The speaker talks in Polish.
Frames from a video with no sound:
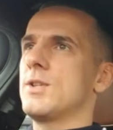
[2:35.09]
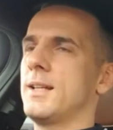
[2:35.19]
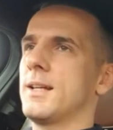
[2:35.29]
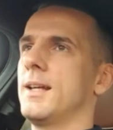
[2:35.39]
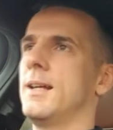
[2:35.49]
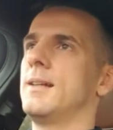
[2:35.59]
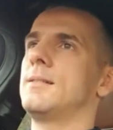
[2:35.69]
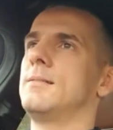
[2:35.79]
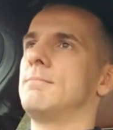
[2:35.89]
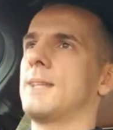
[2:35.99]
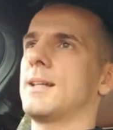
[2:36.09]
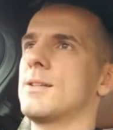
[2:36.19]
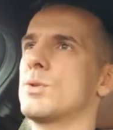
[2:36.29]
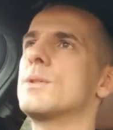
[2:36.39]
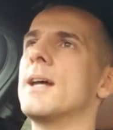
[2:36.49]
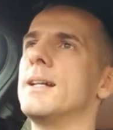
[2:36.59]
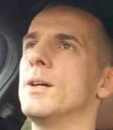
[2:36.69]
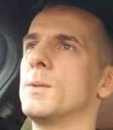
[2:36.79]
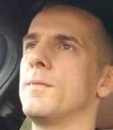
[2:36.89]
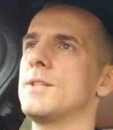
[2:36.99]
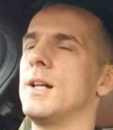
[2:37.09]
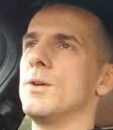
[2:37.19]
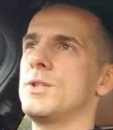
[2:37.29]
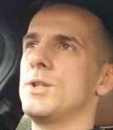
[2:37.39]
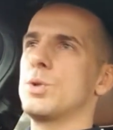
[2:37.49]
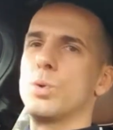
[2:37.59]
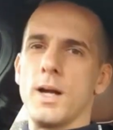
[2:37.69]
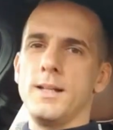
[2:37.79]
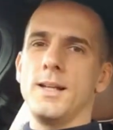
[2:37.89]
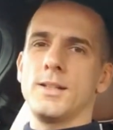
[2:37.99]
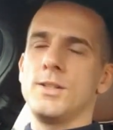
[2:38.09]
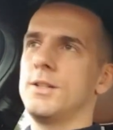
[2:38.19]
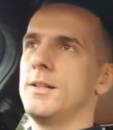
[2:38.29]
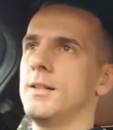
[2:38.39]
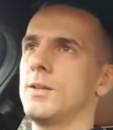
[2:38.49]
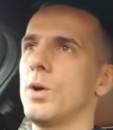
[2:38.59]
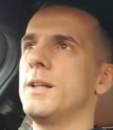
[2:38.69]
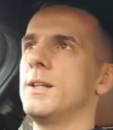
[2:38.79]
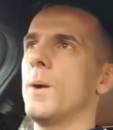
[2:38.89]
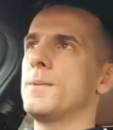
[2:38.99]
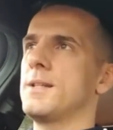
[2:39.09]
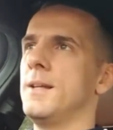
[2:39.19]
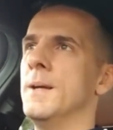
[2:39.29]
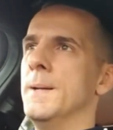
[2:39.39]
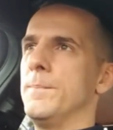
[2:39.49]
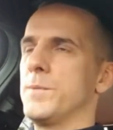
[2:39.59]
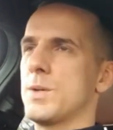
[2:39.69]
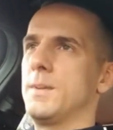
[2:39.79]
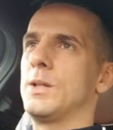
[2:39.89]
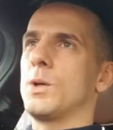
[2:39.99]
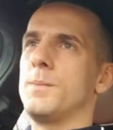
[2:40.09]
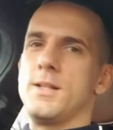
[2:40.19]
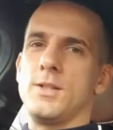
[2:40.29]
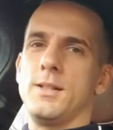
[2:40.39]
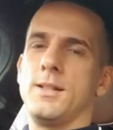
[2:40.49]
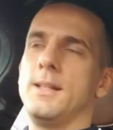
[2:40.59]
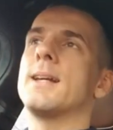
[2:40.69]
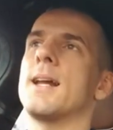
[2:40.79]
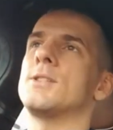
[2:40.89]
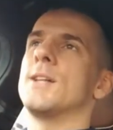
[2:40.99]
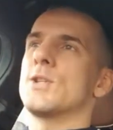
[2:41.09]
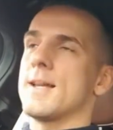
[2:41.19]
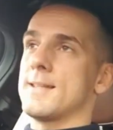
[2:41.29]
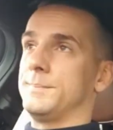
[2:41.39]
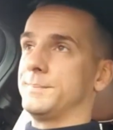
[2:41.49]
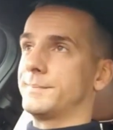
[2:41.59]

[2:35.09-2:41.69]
Czyli takie, takie zrzucanie odpowiedzialności i szukanie jakichś y, kolejnych opcji, żeby tylko mieć y, i grać na czas.